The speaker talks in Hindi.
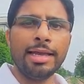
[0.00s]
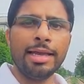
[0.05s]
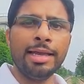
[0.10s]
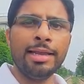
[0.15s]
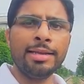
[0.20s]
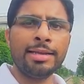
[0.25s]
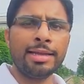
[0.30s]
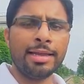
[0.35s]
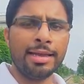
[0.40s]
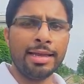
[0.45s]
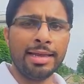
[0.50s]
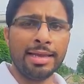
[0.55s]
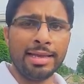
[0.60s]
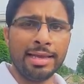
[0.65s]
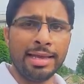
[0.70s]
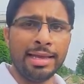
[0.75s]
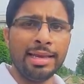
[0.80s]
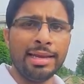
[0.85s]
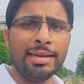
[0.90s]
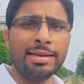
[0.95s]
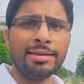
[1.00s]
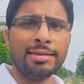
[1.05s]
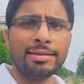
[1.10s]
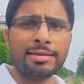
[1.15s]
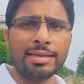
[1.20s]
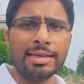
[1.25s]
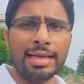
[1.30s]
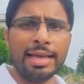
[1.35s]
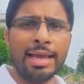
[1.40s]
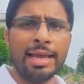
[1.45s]
इन इन
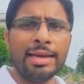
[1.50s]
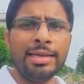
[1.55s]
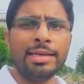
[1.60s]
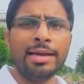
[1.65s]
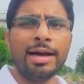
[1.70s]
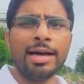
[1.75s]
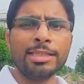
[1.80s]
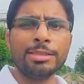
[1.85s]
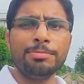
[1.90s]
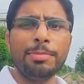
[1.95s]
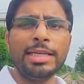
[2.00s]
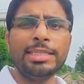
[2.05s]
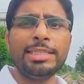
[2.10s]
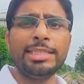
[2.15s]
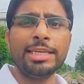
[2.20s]
एरियाज़ में